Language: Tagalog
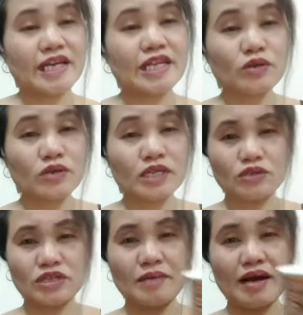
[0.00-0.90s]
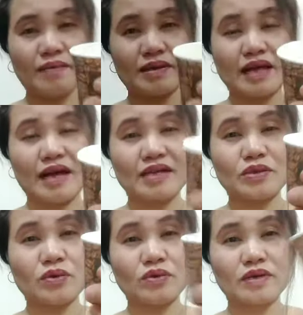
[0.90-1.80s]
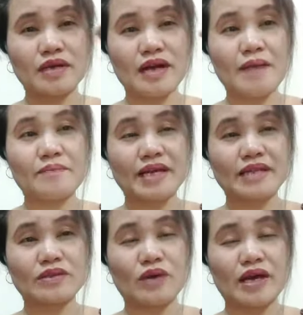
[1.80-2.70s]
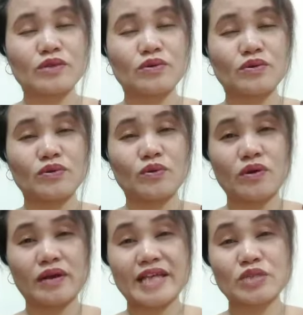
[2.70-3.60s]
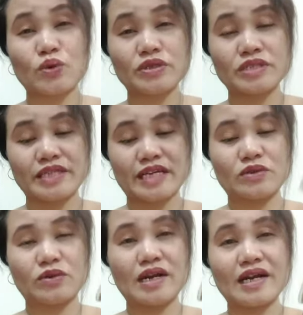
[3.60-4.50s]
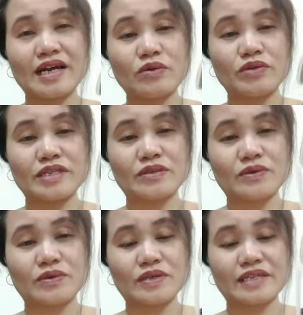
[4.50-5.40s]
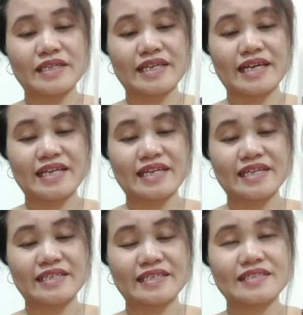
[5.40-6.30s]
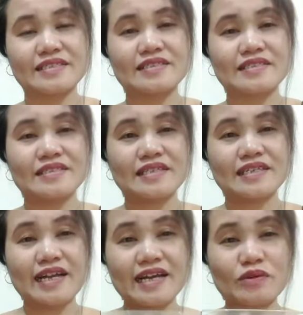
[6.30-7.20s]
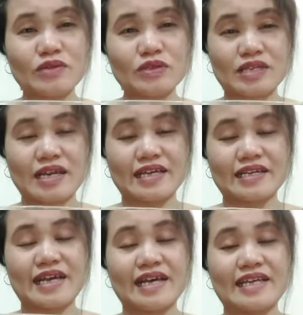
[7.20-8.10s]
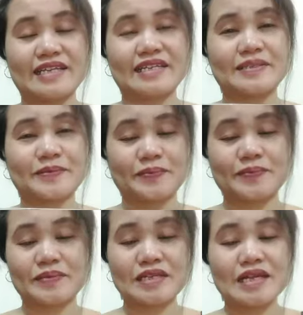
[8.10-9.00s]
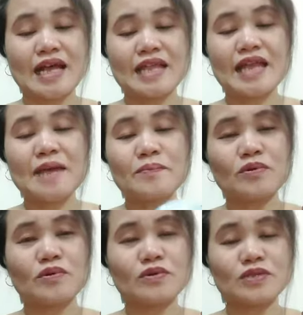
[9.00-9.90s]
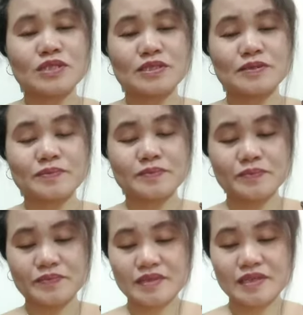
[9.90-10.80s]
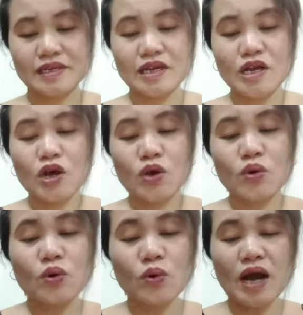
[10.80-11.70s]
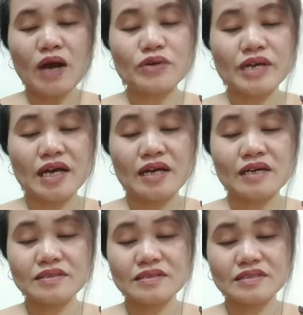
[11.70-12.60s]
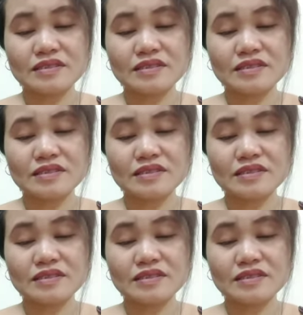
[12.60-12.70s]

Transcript: Ito, ito siya mga kabataang, itong am um, na ito, ay itong rice water na ito, ilalagay ko dito. Ayan. Lalagay ko dito sa lalagyan. Tapos, kukuha ako ng